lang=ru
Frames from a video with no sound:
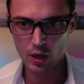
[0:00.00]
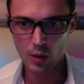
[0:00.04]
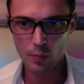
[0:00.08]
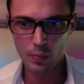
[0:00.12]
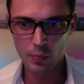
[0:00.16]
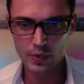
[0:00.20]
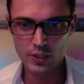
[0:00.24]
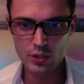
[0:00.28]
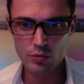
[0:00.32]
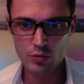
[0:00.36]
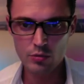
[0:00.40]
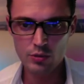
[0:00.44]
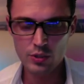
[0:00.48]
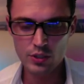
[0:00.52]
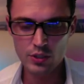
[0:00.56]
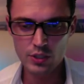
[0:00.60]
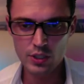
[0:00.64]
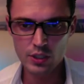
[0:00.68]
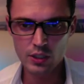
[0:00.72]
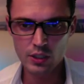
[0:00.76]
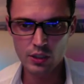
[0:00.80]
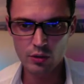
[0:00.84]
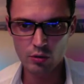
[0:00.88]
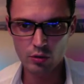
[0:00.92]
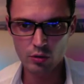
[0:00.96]
По сути
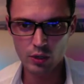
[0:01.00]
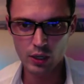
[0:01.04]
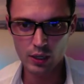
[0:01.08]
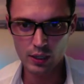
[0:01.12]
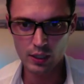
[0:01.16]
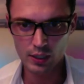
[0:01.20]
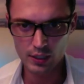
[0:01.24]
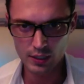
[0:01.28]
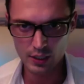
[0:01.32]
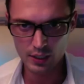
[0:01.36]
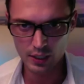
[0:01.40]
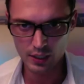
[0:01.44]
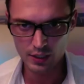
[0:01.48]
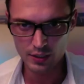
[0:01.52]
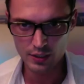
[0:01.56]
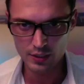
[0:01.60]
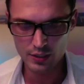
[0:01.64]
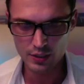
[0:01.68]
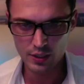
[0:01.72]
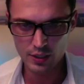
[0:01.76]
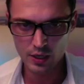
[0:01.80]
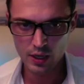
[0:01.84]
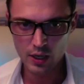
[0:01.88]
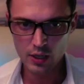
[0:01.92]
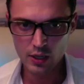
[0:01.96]
дела оно так и
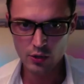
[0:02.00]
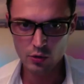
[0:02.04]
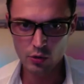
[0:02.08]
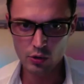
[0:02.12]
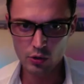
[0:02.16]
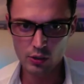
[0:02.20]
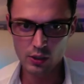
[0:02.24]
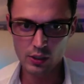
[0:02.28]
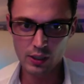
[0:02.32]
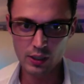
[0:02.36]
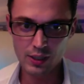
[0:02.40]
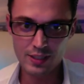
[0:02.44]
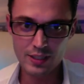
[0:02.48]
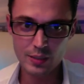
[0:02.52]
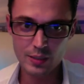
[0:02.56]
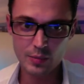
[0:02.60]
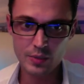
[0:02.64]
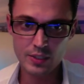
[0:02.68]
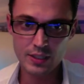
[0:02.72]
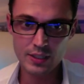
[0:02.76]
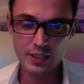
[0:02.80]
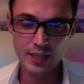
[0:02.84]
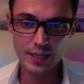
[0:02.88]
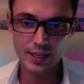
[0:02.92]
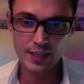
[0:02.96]
есть, только как
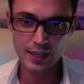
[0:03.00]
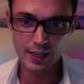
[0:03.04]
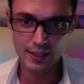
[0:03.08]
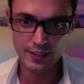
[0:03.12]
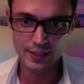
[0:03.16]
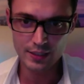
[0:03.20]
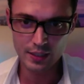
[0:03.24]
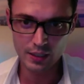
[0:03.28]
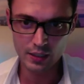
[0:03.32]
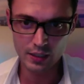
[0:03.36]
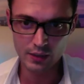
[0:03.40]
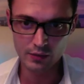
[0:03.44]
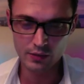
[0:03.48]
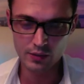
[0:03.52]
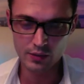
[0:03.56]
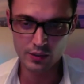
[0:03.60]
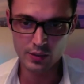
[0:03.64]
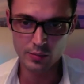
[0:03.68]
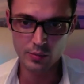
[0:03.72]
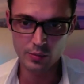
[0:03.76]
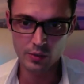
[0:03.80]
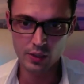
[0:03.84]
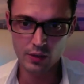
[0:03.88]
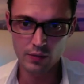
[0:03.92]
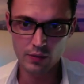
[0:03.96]
самостоятельного
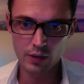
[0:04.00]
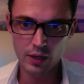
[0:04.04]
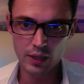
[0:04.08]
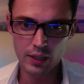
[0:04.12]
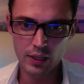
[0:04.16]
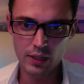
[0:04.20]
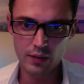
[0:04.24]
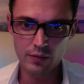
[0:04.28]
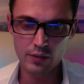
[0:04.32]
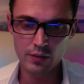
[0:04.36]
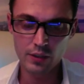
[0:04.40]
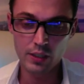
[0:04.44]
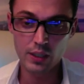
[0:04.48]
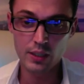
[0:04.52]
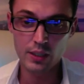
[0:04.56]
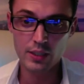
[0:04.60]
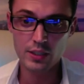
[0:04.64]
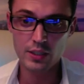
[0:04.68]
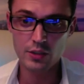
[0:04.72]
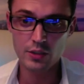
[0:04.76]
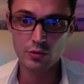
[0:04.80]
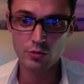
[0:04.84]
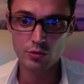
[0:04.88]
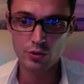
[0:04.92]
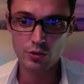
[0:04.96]
заболевания
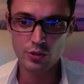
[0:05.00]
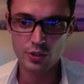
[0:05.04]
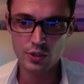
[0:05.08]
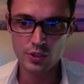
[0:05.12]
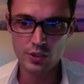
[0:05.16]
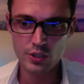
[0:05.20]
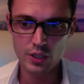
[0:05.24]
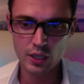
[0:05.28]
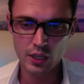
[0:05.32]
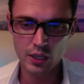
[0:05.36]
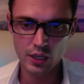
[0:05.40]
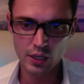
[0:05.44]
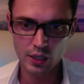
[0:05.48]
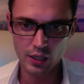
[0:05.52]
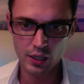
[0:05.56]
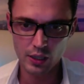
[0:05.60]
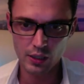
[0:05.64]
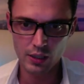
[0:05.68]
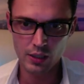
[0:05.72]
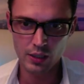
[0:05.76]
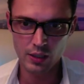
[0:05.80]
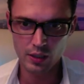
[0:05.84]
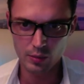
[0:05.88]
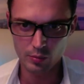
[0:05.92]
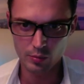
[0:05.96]
вегетососудистой дистонии
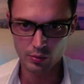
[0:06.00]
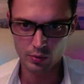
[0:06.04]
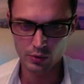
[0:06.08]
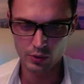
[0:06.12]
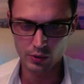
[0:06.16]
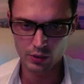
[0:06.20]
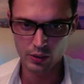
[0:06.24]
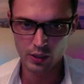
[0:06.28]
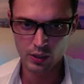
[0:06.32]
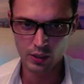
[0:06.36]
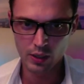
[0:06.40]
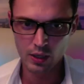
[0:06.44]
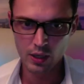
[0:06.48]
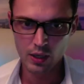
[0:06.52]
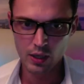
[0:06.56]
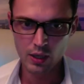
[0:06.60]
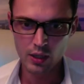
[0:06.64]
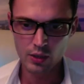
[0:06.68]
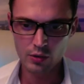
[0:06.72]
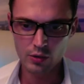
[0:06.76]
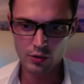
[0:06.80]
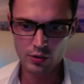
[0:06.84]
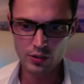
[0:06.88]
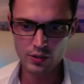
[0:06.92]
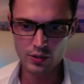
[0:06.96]
никогда не было.
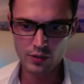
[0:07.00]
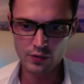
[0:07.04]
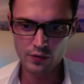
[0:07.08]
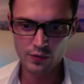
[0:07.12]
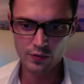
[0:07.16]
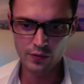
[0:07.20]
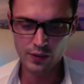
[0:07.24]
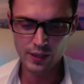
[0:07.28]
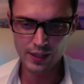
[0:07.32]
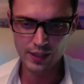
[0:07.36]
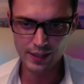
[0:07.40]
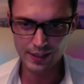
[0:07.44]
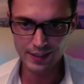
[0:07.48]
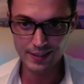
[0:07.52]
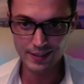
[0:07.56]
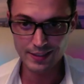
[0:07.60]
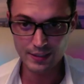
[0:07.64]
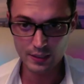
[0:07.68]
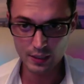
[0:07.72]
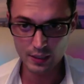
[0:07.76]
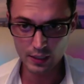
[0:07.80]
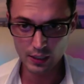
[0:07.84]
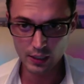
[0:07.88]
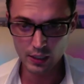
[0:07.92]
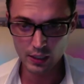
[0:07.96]
То есть
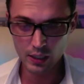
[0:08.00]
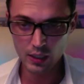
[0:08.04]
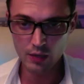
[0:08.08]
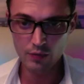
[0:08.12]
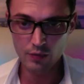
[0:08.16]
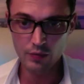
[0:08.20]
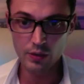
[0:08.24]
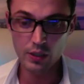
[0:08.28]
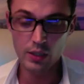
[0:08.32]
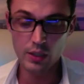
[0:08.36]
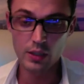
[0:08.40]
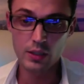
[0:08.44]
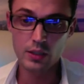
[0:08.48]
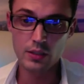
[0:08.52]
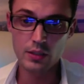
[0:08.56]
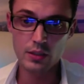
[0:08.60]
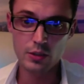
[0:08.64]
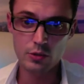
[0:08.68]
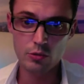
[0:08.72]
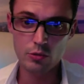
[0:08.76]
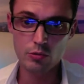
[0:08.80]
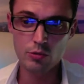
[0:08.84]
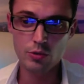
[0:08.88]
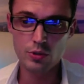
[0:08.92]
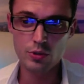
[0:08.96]
ВСД или
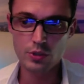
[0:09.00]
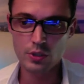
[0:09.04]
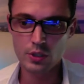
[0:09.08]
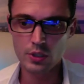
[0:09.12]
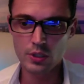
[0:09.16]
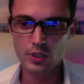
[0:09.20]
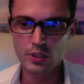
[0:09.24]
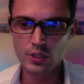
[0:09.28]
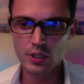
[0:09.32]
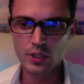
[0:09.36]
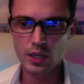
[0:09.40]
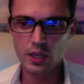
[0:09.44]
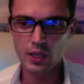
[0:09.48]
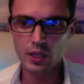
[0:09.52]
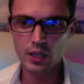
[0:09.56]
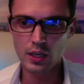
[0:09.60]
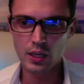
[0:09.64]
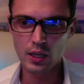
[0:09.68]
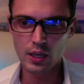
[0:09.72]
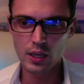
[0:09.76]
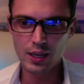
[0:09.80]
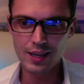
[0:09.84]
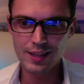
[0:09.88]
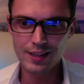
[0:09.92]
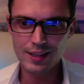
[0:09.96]
вегетососудистая дистония –
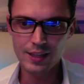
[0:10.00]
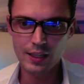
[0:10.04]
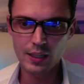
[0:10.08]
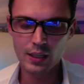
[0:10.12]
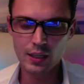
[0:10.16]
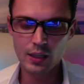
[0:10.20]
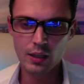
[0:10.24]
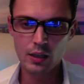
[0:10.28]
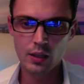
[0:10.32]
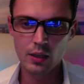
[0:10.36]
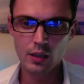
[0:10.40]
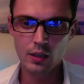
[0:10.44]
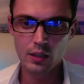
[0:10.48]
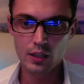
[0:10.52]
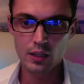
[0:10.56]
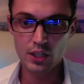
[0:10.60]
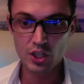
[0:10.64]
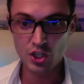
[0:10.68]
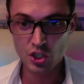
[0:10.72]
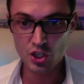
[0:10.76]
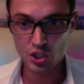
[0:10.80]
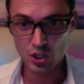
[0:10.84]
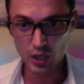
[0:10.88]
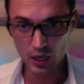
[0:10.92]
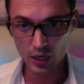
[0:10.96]
это
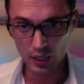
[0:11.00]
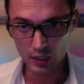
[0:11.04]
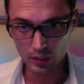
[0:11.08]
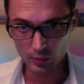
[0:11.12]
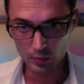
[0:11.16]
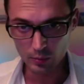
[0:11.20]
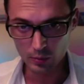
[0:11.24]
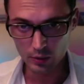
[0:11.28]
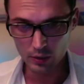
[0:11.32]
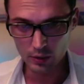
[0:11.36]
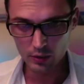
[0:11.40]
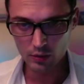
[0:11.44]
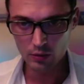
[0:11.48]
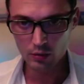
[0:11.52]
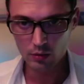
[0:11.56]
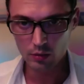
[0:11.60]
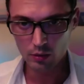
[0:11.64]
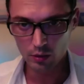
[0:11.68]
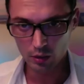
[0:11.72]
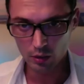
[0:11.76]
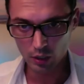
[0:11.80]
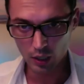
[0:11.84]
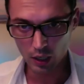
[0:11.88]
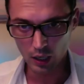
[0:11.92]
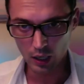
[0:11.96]
жалоба
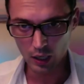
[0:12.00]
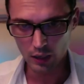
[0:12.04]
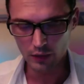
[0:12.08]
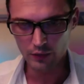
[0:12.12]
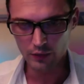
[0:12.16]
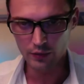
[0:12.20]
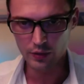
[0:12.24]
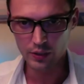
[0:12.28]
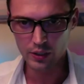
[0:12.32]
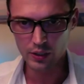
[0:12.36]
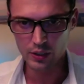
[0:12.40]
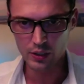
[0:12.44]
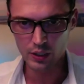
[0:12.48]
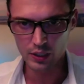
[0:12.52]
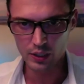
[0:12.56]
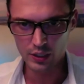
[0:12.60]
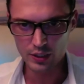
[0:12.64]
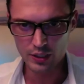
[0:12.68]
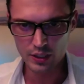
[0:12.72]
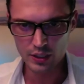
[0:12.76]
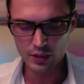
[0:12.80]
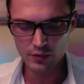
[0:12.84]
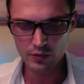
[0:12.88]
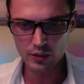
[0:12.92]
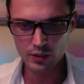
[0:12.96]
на
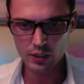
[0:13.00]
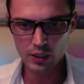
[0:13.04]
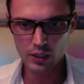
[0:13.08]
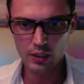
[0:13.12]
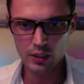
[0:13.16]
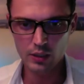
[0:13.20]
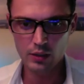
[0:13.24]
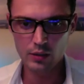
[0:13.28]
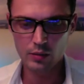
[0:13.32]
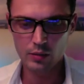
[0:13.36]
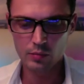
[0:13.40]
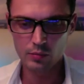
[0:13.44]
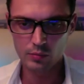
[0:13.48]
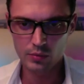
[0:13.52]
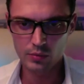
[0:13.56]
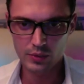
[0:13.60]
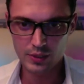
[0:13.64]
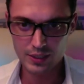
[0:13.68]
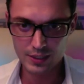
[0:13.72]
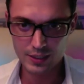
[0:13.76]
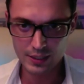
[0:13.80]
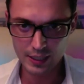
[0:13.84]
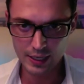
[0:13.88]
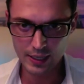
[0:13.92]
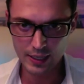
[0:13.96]
вегетативное
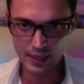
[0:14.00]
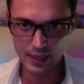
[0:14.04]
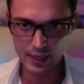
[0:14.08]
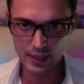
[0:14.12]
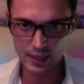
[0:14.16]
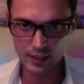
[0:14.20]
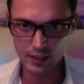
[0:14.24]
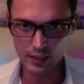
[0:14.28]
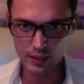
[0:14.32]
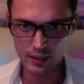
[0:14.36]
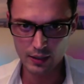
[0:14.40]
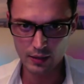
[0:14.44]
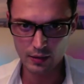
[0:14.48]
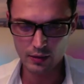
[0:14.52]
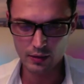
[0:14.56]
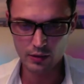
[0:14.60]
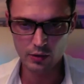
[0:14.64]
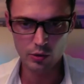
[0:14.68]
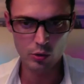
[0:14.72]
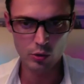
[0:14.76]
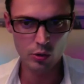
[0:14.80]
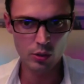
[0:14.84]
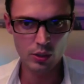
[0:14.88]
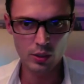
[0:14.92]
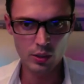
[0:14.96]
состояние,
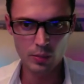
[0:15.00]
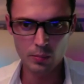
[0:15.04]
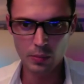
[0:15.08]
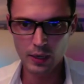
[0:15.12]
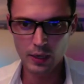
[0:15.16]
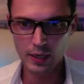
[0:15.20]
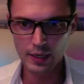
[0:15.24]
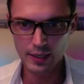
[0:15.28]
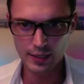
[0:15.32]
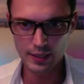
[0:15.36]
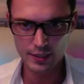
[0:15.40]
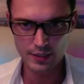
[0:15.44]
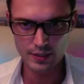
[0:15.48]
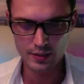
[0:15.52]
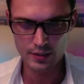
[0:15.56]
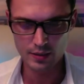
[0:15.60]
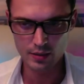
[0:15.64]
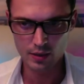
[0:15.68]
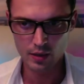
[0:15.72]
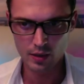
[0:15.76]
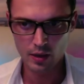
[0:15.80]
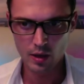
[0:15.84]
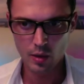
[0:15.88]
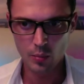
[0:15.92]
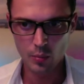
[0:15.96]
но не болезнь.
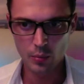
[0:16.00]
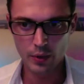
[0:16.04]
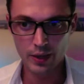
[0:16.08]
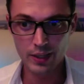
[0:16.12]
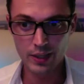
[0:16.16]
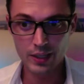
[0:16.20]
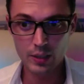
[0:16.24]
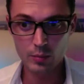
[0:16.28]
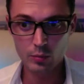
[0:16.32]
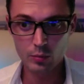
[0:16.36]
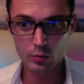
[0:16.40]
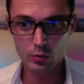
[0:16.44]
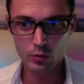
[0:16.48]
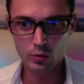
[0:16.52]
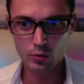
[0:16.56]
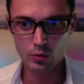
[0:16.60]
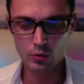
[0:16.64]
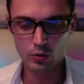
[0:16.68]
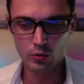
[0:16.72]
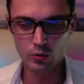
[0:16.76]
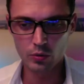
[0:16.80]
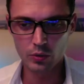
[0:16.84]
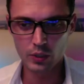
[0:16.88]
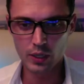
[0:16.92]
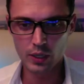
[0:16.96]

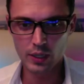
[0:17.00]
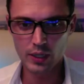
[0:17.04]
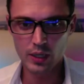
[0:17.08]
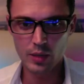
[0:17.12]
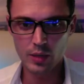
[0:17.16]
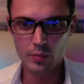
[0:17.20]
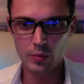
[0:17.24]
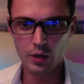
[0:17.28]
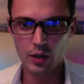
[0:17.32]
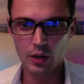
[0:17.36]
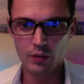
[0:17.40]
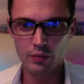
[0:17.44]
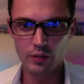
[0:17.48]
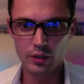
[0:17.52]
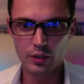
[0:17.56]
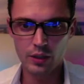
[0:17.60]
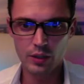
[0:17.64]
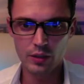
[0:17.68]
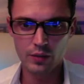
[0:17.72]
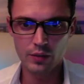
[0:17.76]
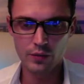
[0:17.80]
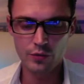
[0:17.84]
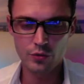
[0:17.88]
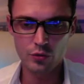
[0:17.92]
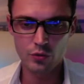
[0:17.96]
Поэтому, дорогие мои,
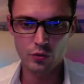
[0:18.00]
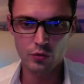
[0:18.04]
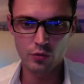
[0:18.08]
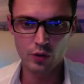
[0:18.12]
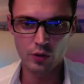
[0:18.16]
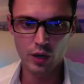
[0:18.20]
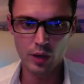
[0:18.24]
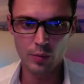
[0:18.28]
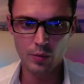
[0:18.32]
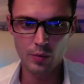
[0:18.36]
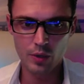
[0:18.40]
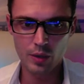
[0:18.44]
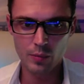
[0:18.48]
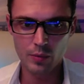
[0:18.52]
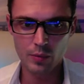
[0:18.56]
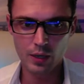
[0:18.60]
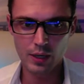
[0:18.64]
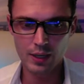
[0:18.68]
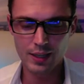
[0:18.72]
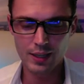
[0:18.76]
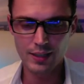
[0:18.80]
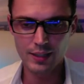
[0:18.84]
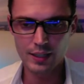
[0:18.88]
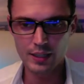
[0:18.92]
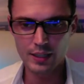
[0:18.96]
вы все время не
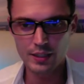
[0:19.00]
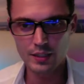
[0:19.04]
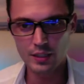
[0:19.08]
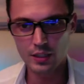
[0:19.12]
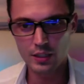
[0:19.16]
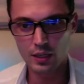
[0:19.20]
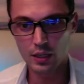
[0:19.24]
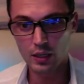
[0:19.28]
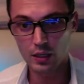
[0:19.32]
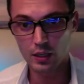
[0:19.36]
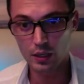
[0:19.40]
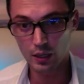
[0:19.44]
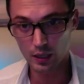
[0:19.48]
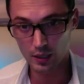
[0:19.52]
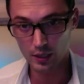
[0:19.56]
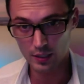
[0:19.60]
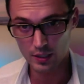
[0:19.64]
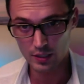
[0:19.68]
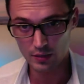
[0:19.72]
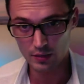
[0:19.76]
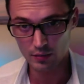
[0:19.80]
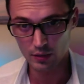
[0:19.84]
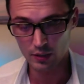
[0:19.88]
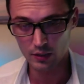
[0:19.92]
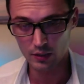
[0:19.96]
могли найти
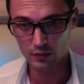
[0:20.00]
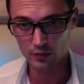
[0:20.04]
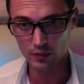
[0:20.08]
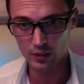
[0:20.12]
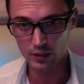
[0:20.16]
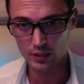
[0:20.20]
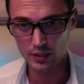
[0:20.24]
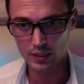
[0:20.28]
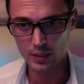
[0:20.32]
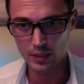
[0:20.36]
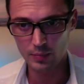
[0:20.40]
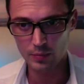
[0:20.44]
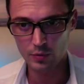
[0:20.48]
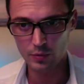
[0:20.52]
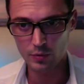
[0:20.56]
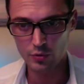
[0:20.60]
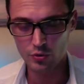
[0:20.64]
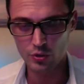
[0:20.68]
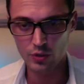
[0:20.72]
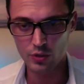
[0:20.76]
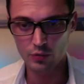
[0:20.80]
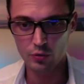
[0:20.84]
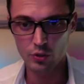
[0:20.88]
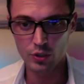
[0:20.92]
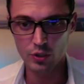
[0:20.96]
лекарства от ВСД, потому
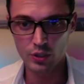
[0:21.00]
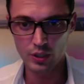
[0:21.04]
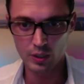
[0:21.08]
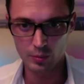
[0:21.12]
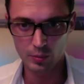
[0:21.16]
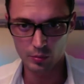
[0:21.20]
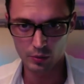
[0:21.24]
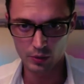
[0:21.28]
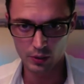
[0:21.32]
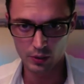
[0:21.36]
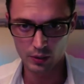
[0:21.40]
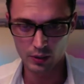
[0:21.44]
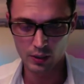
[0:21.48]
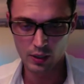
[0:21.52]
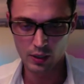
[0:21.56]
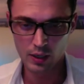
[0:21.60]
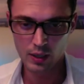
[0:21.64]
что его не было.